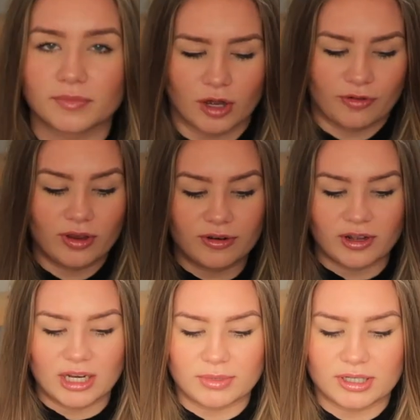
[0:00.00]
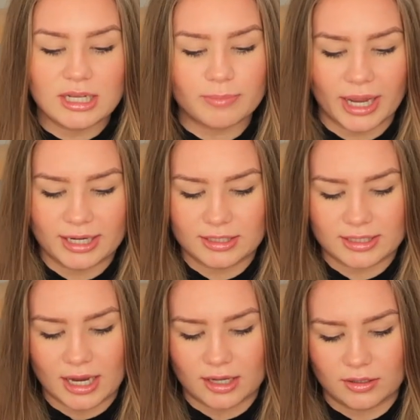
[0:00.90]
Auf jeden Fall nehme ich die beiden
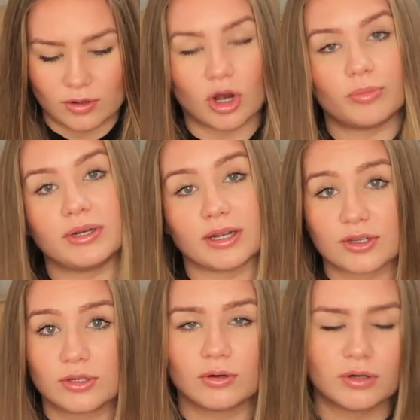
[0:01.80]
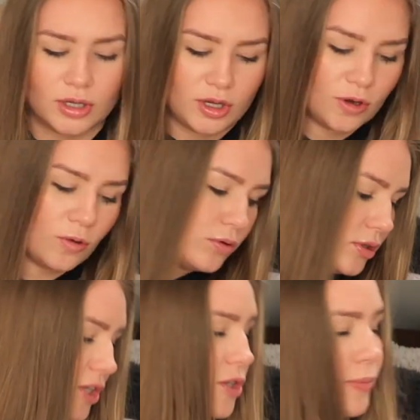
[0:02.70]
Sachen in Kombination und die